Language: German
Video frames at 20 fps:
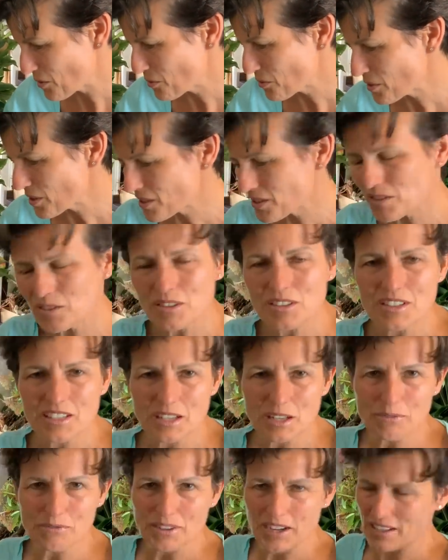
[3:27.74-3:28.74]

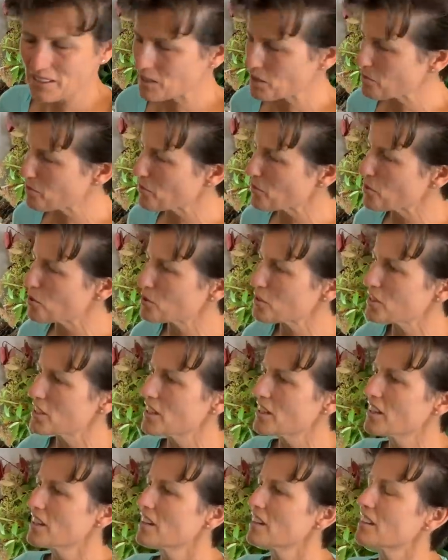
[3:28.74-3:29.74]
Do-it-yourself-Angebot
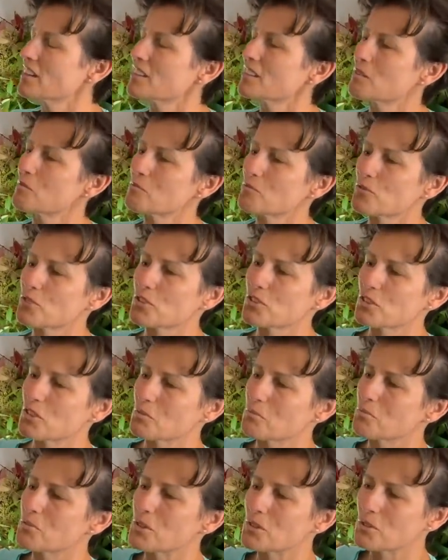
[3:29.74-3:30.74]
ähm, von
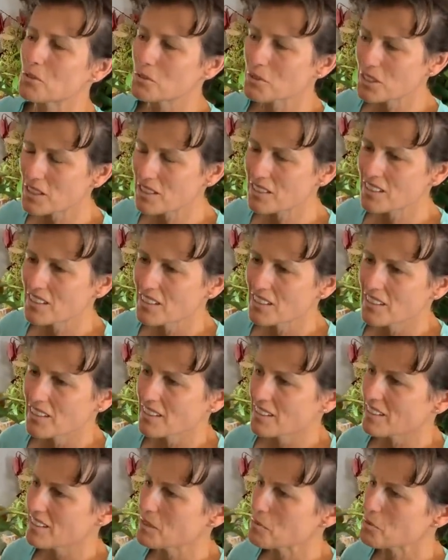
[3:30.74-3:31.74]
Don Peony.
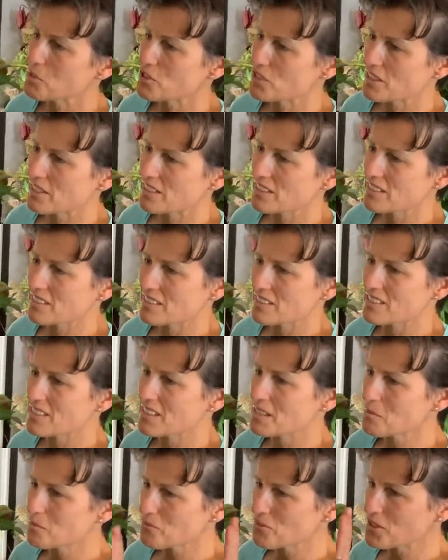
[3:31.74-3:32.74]
Ihr bestellt
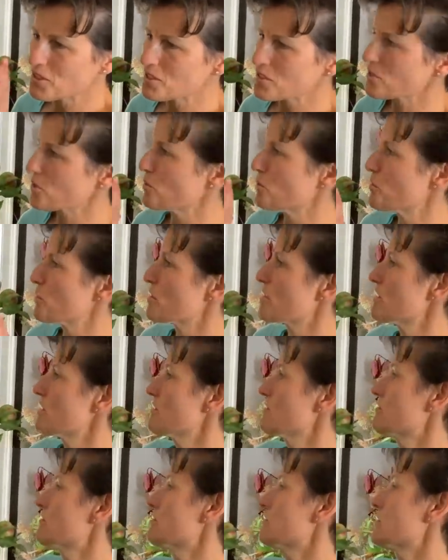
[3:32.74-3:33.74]
10 Pfingstrosen.
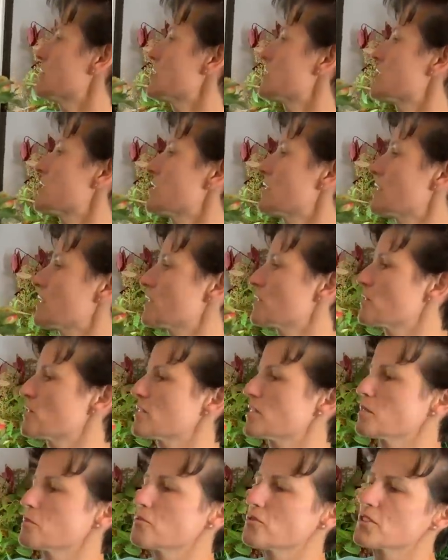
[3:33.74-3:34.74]
Und ihr seht, also
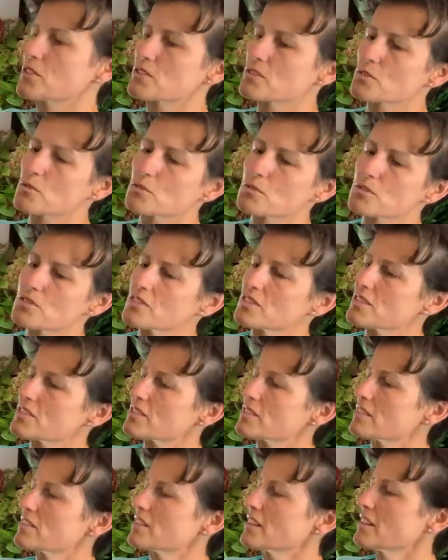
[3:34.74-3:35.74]
10 Pfingstrosen, die
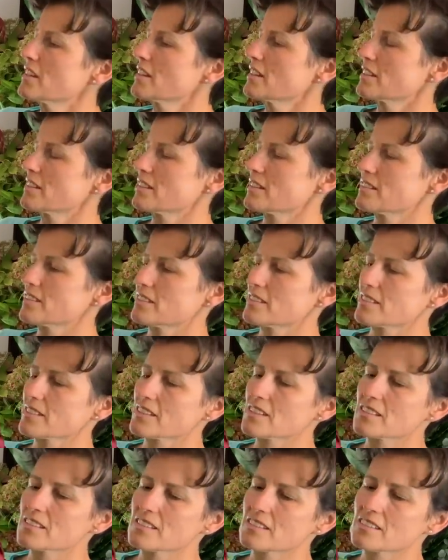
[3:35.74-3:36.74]
sind, das ist
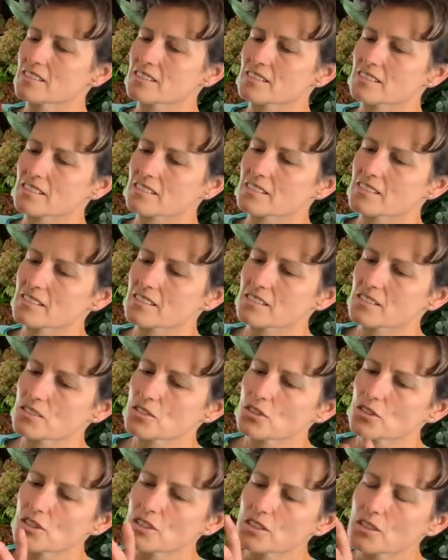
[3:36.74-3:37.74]
richtig, richtig
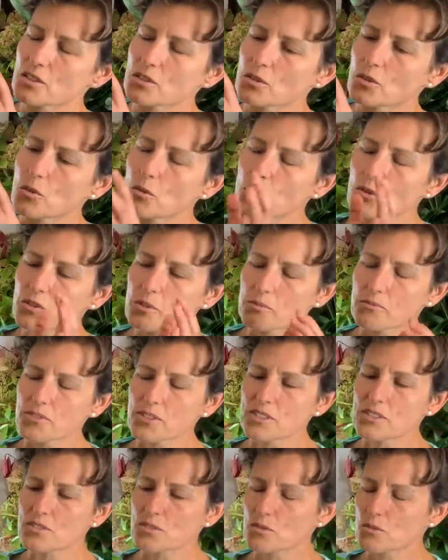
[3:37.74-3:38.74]
tolle, große
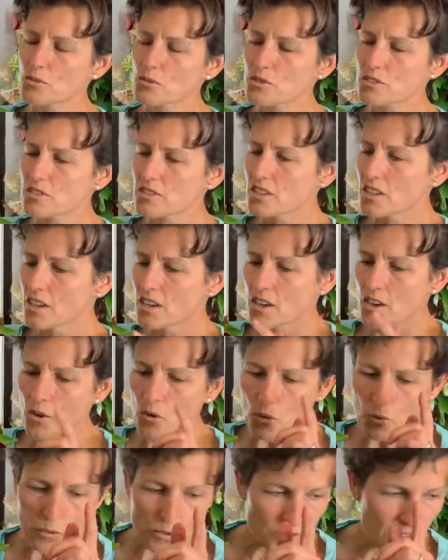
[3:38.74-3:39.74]
Pfingstrosen. Und